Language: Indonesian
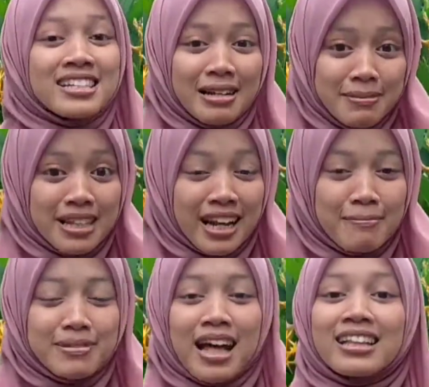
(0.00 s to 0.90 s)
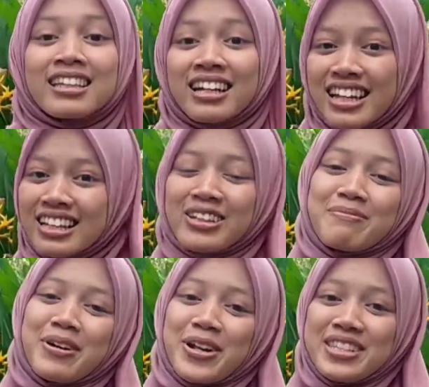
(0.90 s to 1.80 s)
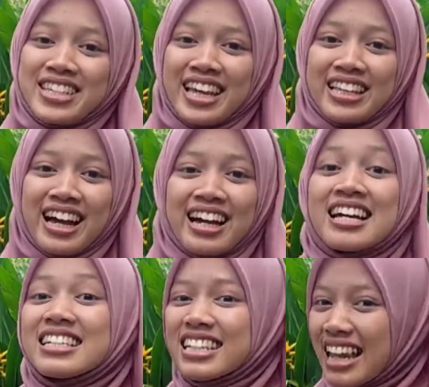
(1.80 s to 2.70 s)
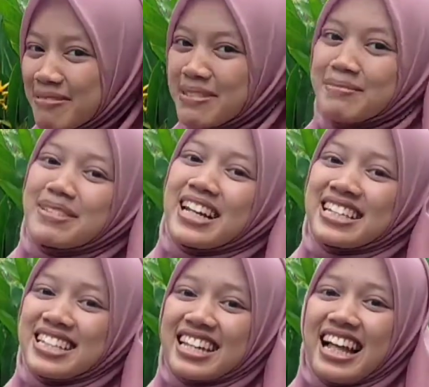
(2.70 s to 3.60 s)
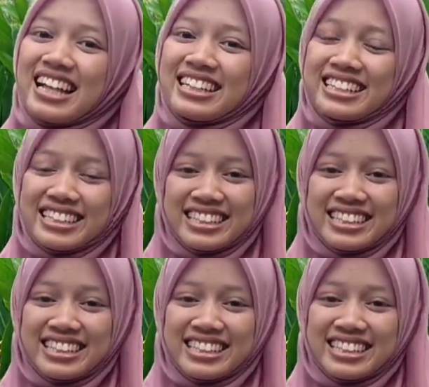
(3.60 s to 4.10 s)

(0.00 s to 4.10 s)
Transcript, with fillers: subscribe dan klik tombol loncengnya. Selamat menyaksikan!